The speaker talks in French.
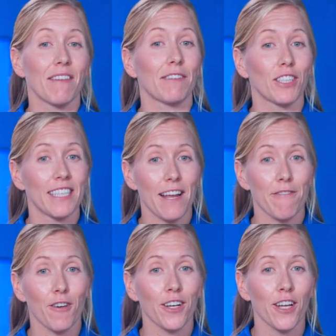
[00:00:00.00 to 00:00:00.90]
avec votre
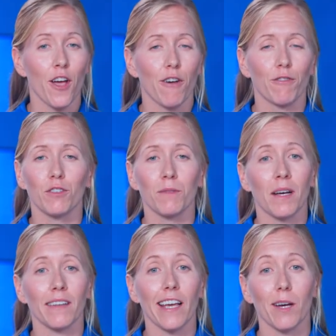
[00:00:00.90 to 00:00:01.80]
téléphone, vous vous
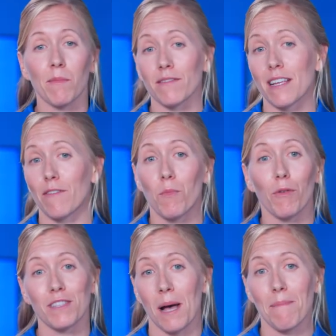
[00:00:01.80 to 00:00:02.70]
demanderez comment vous avez pu
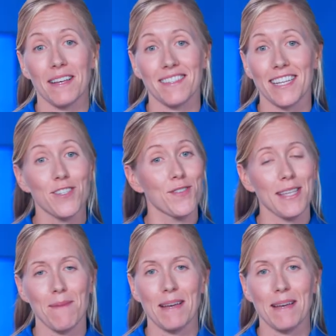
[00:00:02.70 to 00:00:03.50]
vous en passer jusqu'à